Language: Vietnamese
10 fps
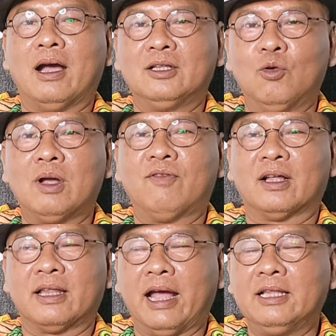kết thúc cái
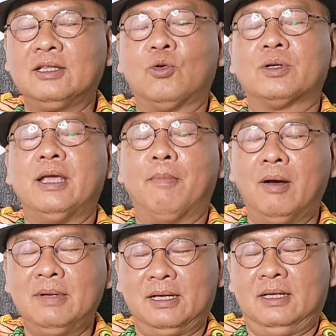phần thắng thuộc về
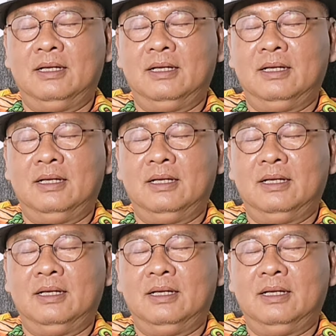mớm đó